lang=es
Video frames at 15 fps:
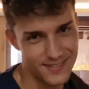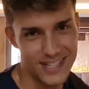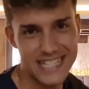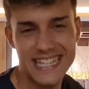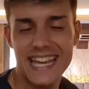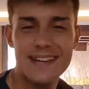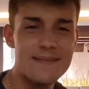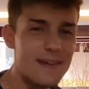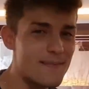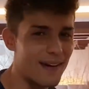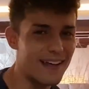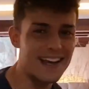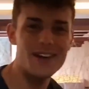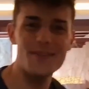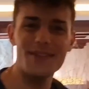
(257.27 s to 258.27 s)
Es que mi
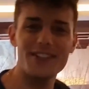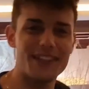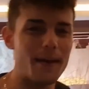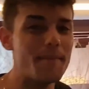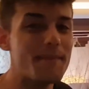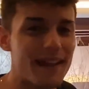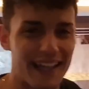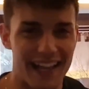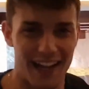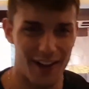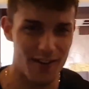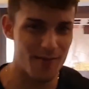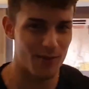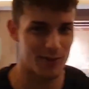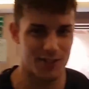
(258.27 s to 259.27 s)
padre lo veo tan
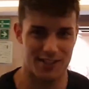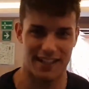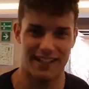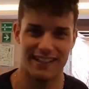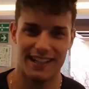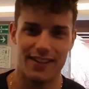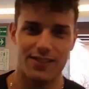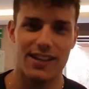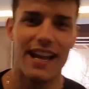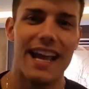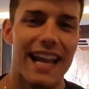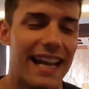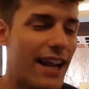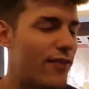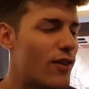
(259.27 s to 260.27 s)
mexicano en muchos sentidos,
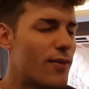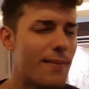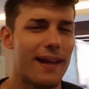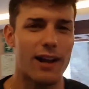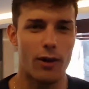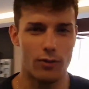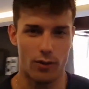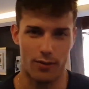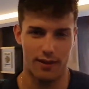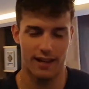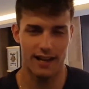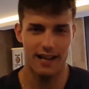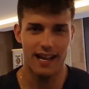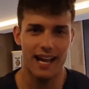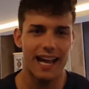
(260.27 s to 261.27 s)
en la forma de conducir,
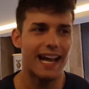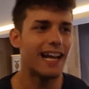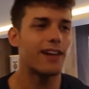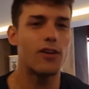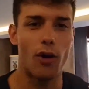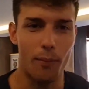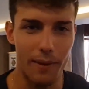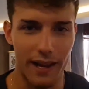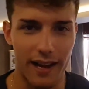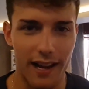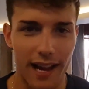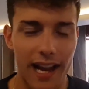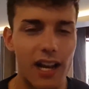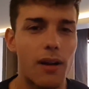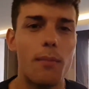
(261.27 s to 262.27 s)
el comer,
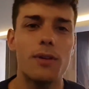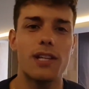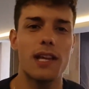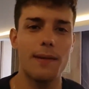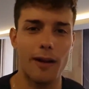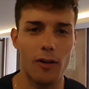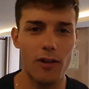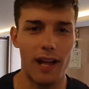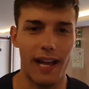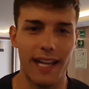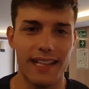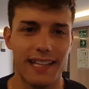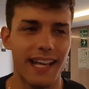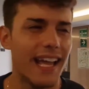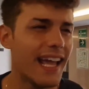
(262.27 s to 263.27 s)
el cómo se lleva con la
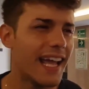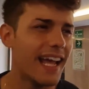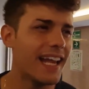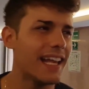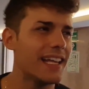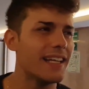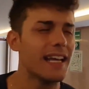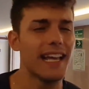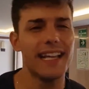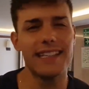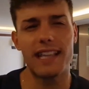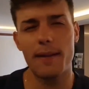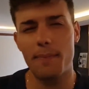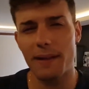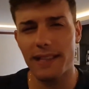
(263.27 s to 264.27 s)
gente, el
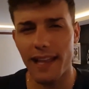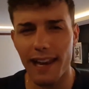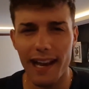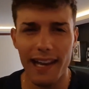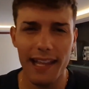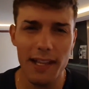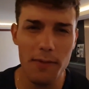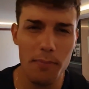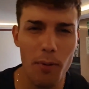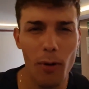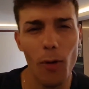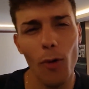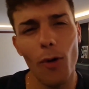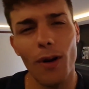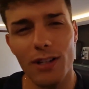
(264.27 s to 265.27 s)
interpretar la ley un
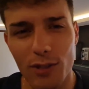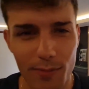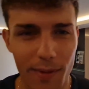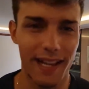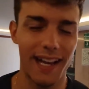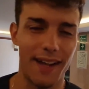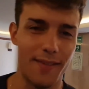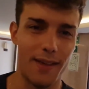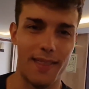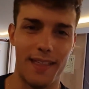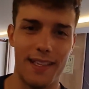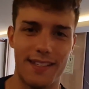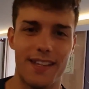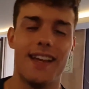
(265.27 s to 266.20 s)
poco a su manera a veces.